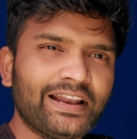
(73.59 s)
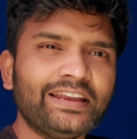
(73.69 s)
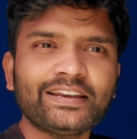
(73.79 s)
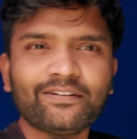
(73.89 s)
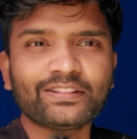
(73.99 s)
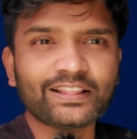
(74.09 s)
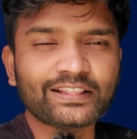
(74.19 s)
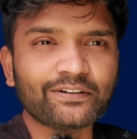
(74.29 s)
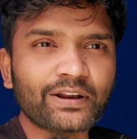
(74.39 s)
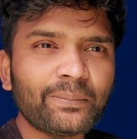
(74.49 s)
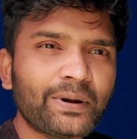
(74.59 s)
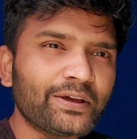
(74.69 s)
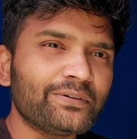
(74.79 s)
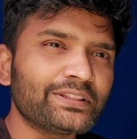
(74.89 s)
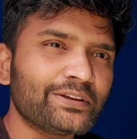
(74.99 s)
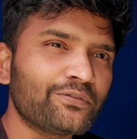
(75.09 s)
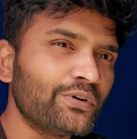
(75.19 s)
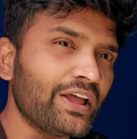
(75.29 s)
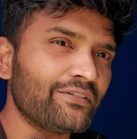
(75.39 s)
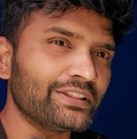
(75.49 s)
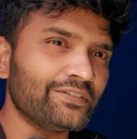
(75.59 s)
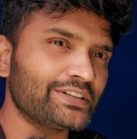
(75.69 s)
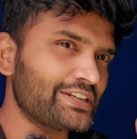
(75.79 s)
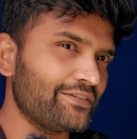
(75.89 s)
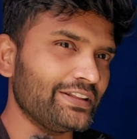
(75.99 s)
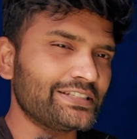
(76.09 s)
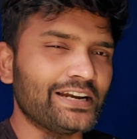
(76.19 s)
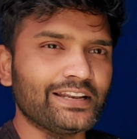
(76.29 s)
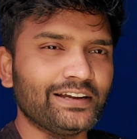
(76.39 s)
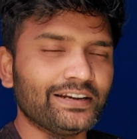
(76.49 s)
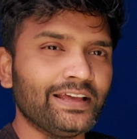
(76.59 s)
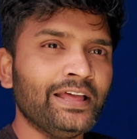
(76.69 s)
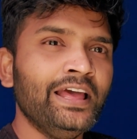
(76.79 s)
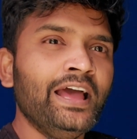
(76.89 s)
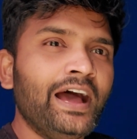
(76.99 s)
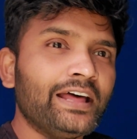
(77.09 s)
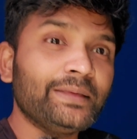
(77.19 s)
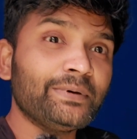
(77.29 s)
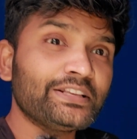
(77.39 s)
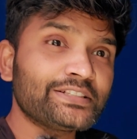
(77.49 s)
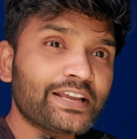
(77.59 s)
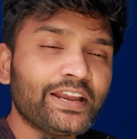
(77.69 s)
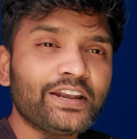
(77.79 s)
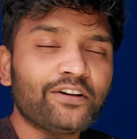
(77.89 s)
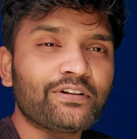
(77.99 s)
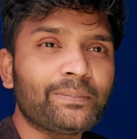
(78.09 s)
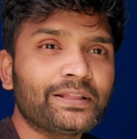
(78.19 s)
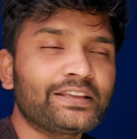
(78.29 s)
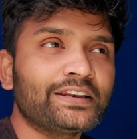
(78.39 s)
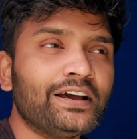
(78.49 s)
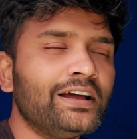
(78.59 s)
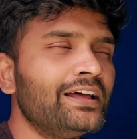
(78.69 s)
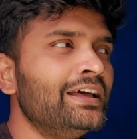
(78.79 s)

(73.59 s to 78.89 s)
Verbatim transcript: லைட்டாக வந்ததே தவிர படம் வந்து ஃபுல்லாக வந்து ஃபஸ்ட் ஹாஃபில் ஸ்டார்ட் ஆகலை அதே மாதிரி செகண்ட் ஹாஃபில் பார்த்திங்கன்னா